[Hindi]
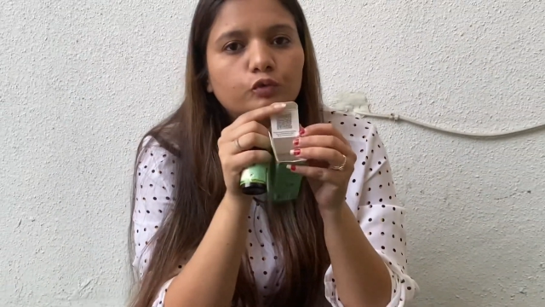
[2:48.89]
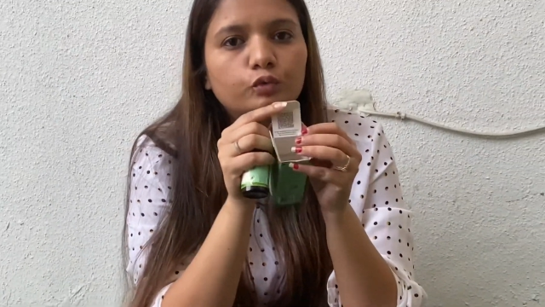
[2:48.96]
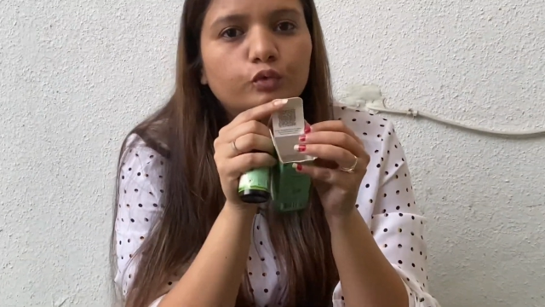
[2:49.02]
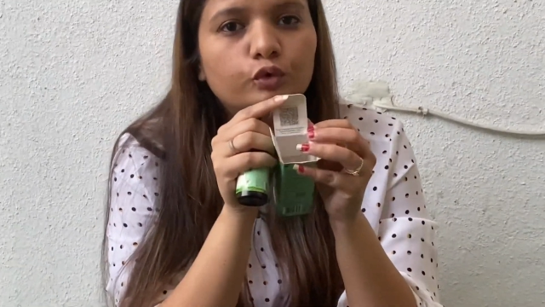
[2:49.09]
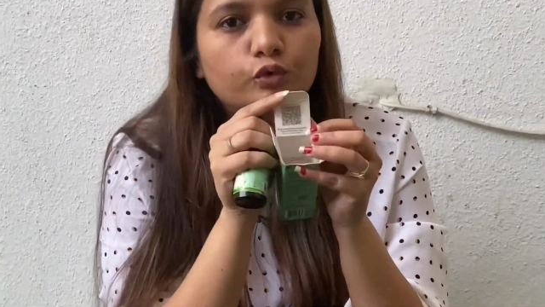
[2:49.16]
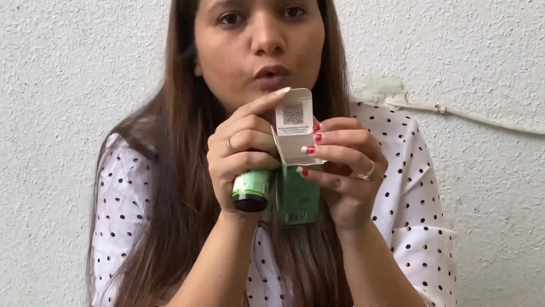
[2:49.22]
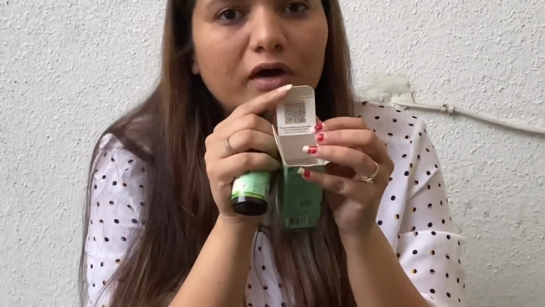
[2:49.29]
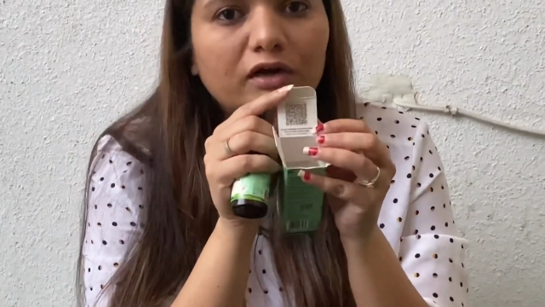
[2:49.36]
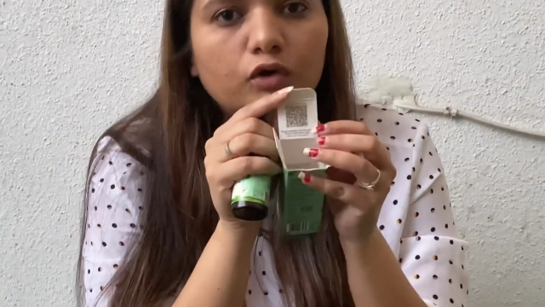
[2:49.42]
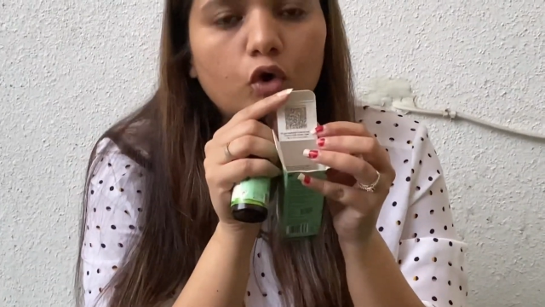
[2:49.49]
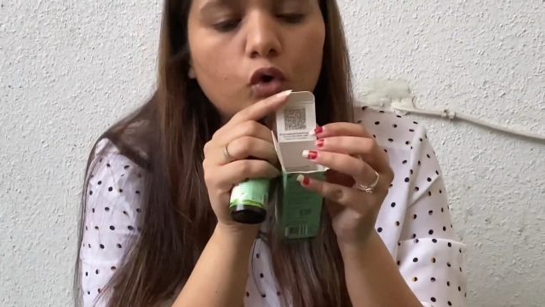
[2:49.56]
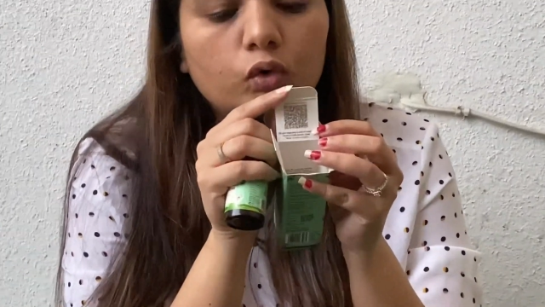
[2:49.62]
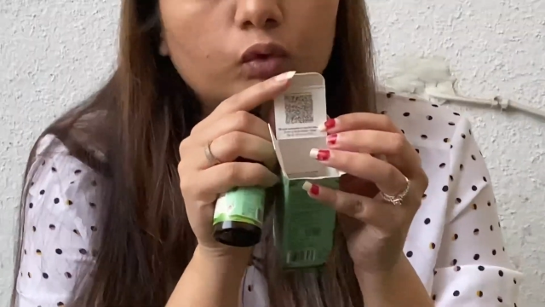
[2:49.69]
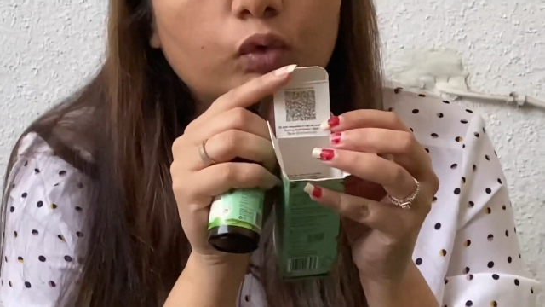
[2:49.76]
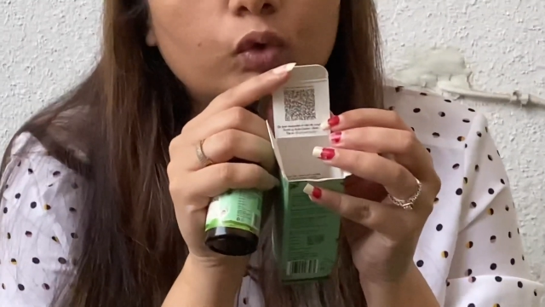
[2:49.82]
क्यू आर
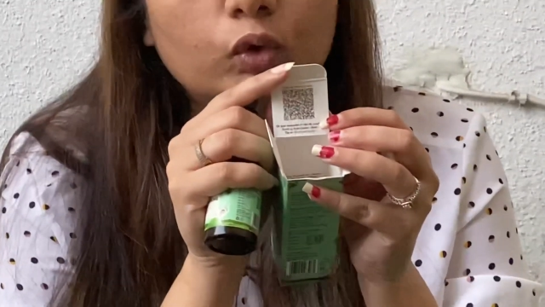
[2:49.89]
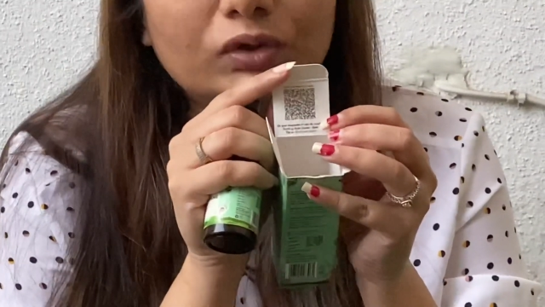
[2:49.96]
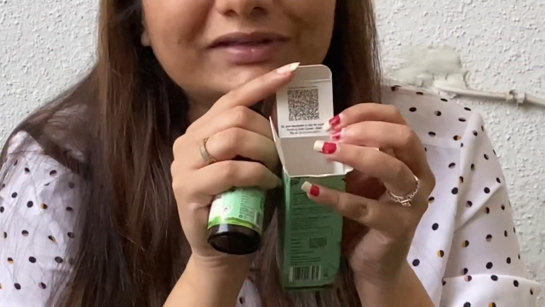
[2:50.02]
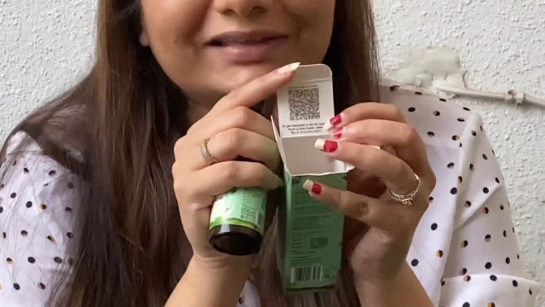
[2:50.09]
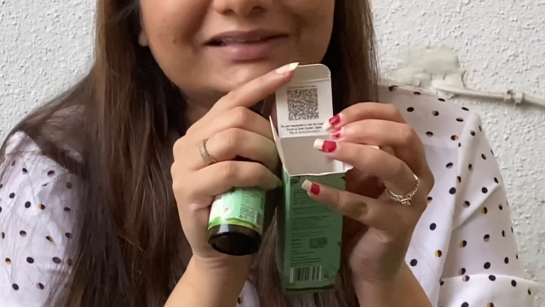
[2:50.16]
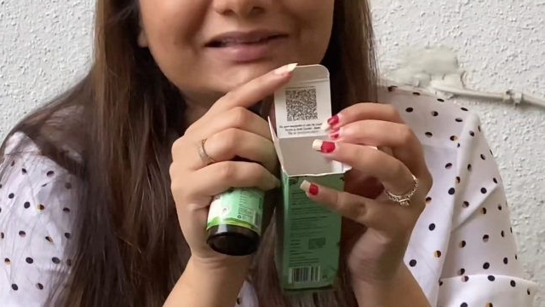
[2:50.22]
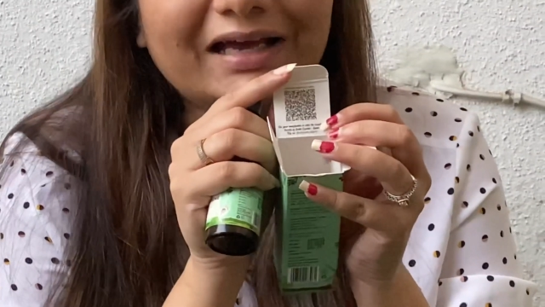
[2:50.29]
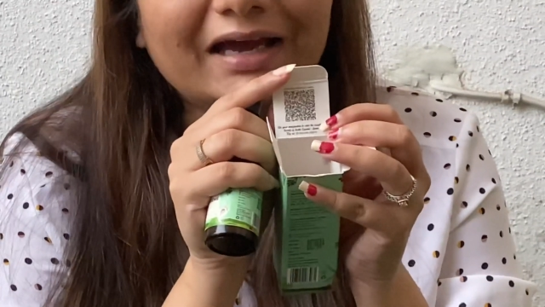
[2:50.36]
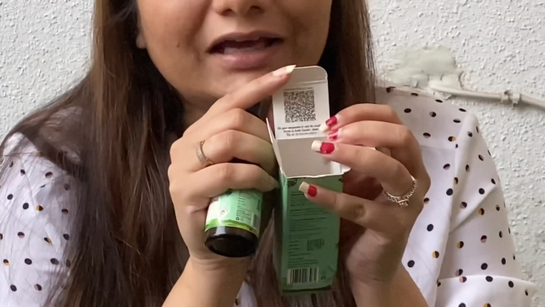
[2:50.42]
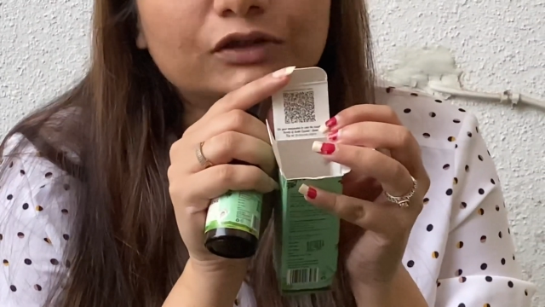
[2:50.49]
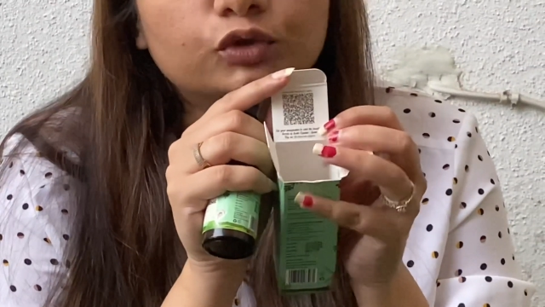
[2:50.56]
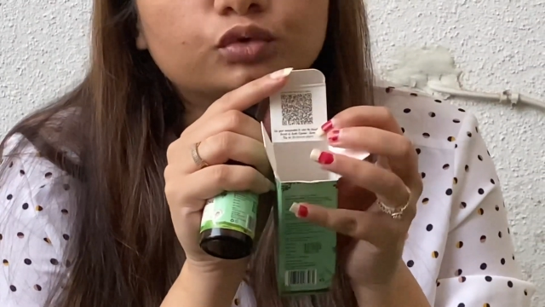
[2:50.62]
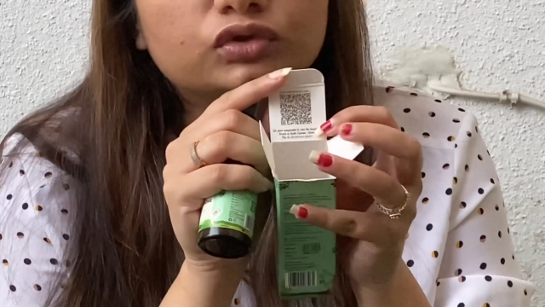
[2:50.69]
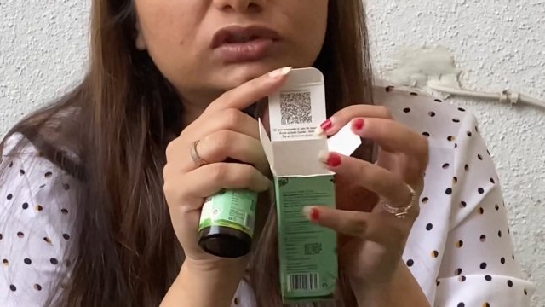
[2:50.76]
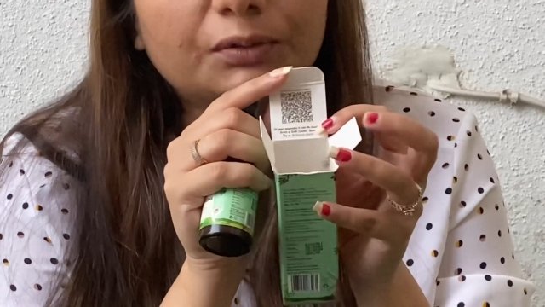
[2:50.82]
कोड दिखता है तो